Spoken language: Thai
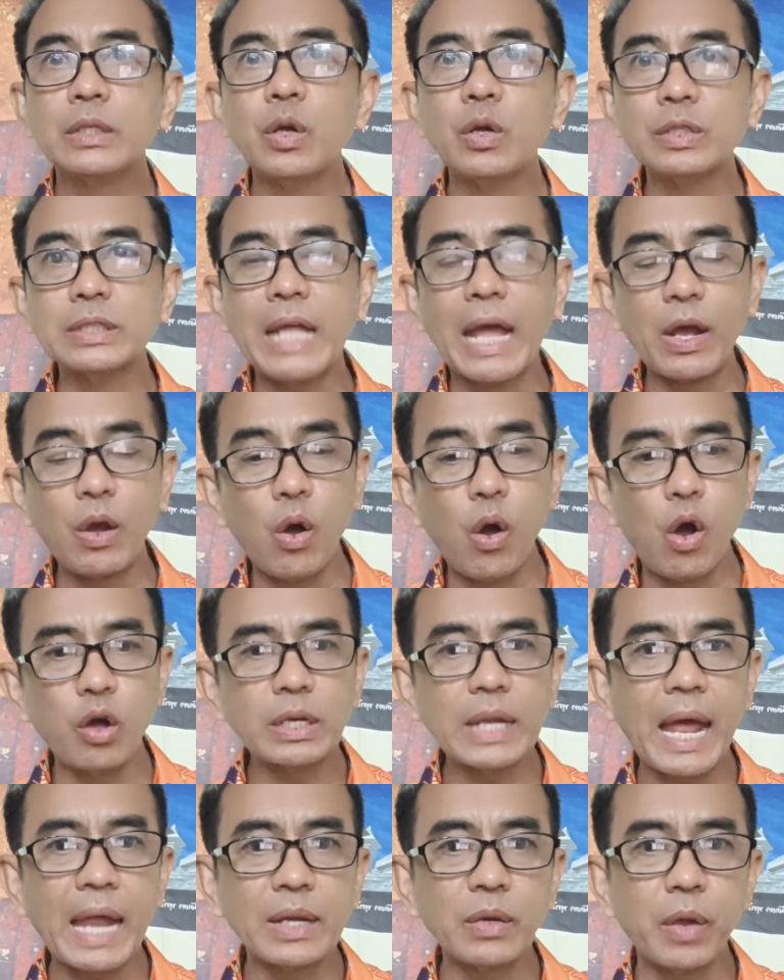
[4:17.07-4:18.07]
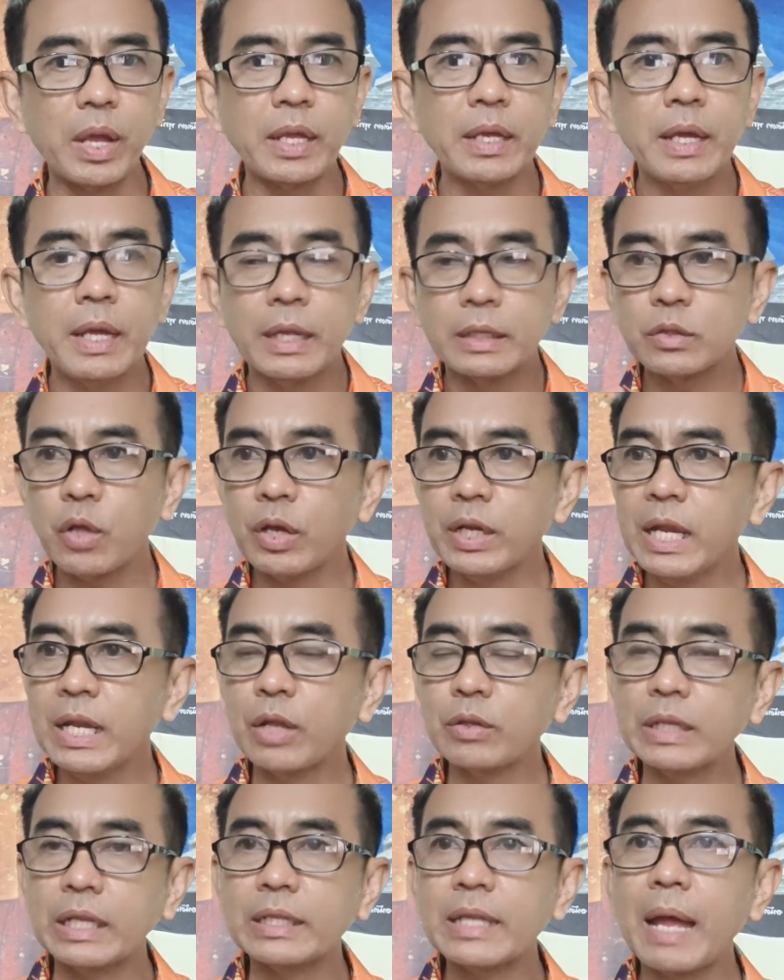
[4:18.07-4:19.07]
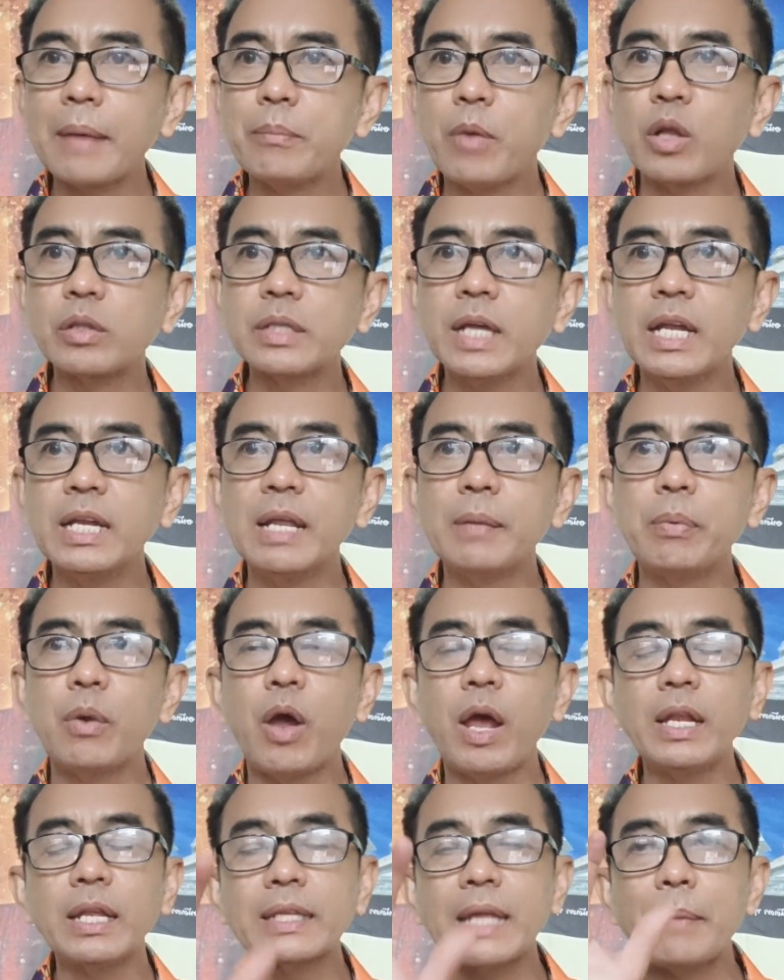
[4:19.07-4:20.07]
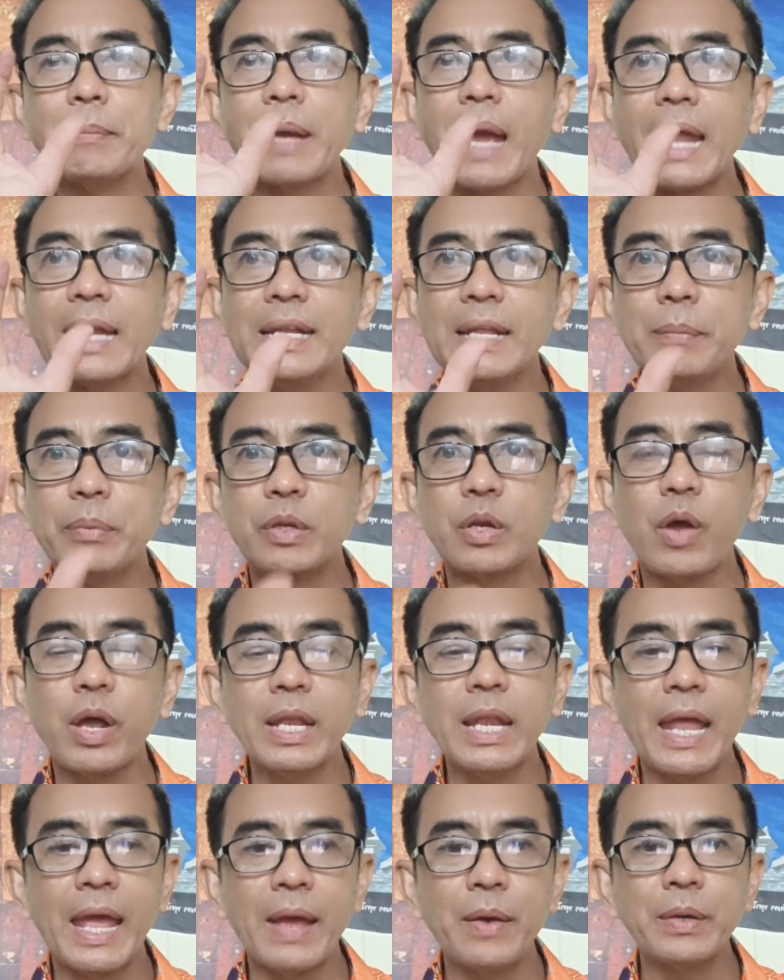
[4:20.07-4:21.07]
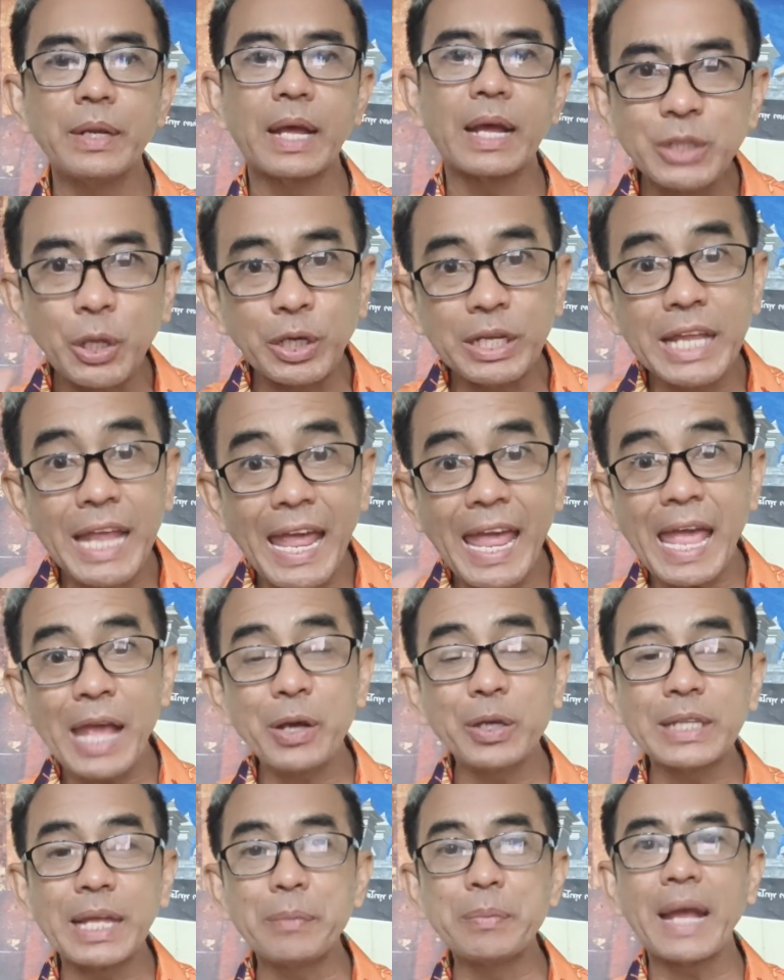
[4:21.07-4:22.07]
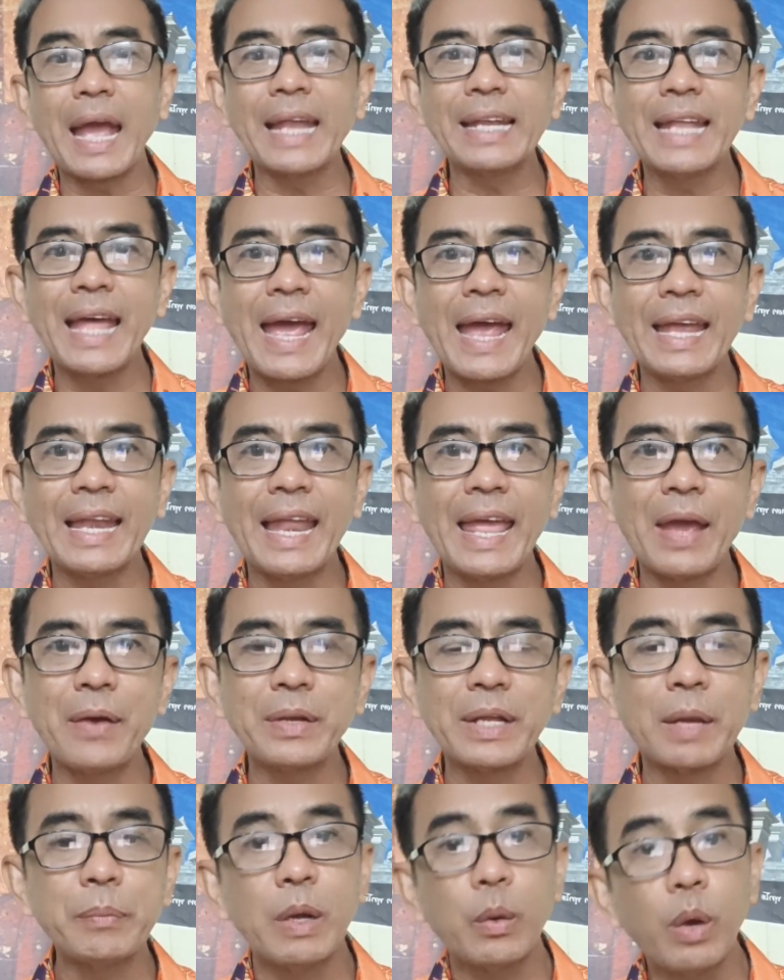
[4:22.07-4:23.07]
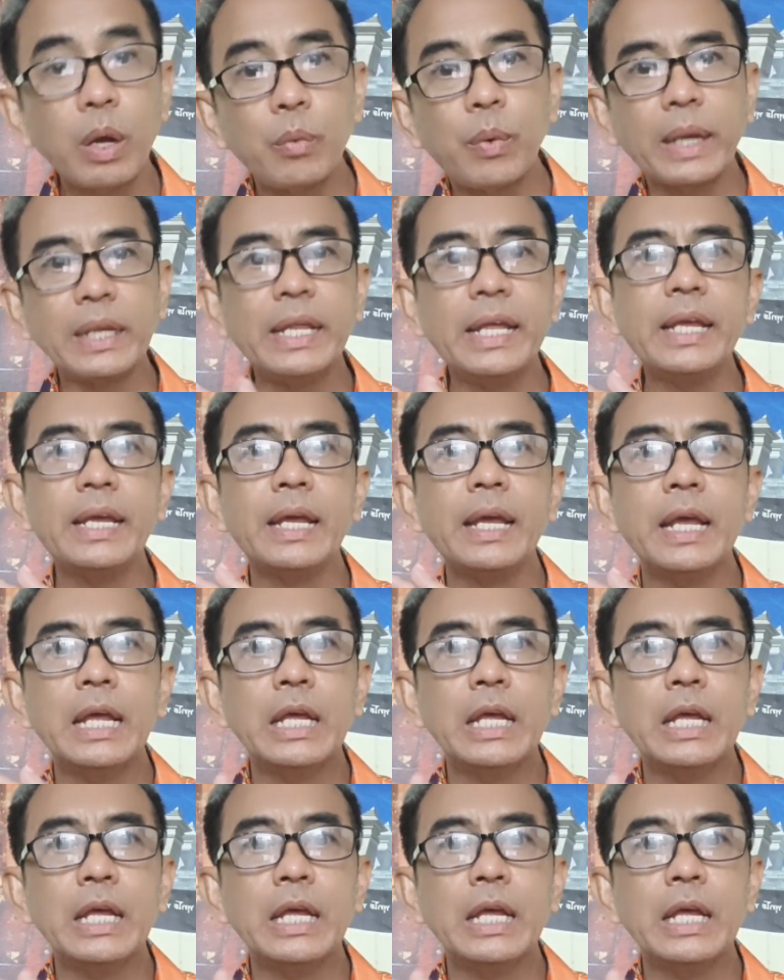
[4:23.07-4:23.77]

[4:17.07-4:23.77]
ต้องสั่งของนานหน่อย ตอนนี้เราติดตั้งมอเตอร์เรียบร้อยแล้วทำงานเรียบร้อยแล้วนะครับ ตอนนี้แอร์ก็ทำงานได้แล้วนะครับก็วันนี้